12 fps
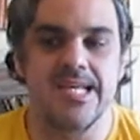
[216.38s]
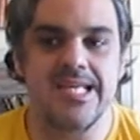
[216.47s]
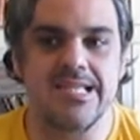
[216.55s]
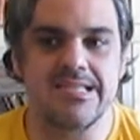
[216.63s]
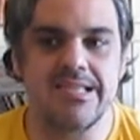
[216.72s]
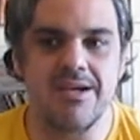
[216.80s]

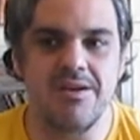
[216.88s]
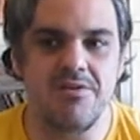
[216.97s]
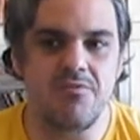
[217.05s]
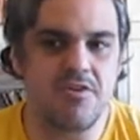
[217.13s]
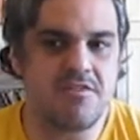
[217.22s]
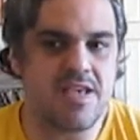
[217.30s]

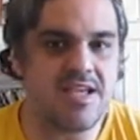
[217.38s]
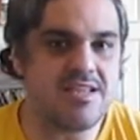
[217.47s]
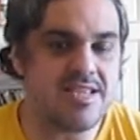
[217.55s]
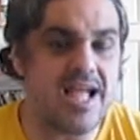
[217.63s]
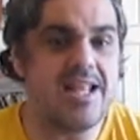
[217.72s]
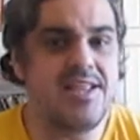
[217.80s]
Então, você que
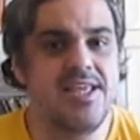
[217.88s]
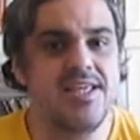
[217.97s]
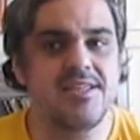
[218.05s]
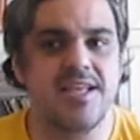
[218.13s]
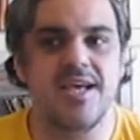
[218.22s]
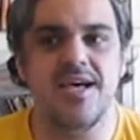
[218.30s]
tá
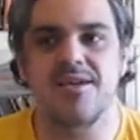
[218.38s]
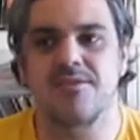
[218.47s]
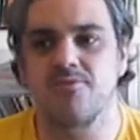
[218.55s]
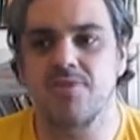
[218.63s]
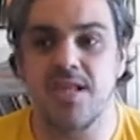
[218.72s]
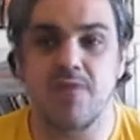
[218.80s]
ali, né,
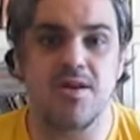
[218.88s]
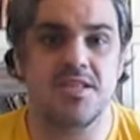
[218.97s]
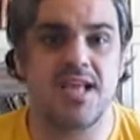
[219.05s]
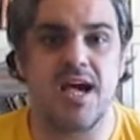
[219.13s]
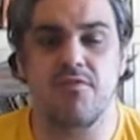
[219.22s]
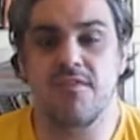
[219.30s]
no
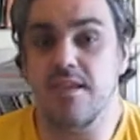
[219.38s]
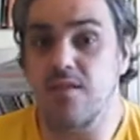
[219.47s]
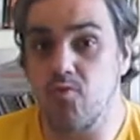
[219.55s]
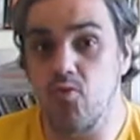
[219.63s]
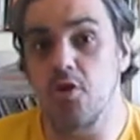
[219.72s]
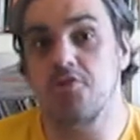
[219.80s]
Gravatá, você que
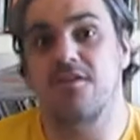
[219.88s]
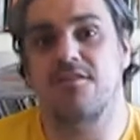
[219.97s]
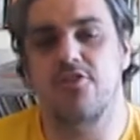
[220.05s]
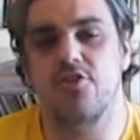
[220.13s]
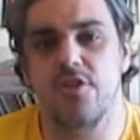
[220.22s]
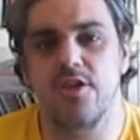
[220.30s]
curte
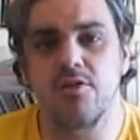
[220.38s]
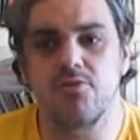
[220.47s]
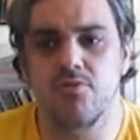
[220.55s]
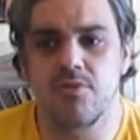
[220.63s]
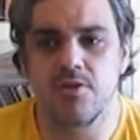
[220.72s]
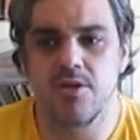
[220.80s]
esse
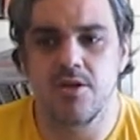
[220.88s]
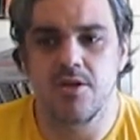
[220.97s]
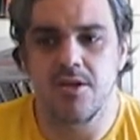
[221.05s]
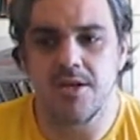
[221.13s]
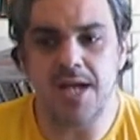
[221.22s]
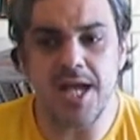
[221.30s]
estilo,
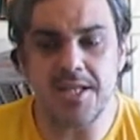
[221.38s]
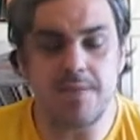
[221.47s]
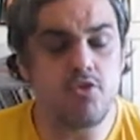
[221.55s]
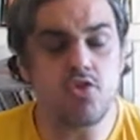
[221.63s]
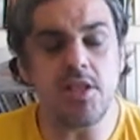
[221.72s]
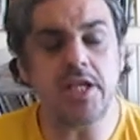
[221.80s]
cara, é
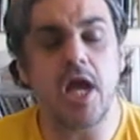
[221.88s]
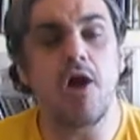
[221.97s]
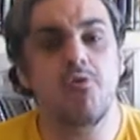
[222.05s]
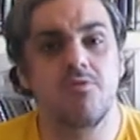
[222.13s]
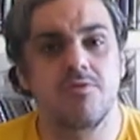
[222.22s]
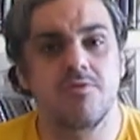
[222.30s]
muito
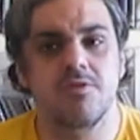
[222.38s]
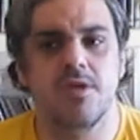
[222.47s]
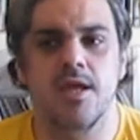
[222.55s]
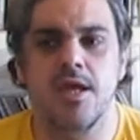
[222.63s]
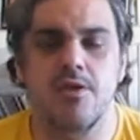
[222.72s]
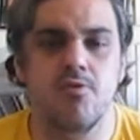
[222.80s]
legal,
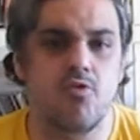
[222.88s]
né?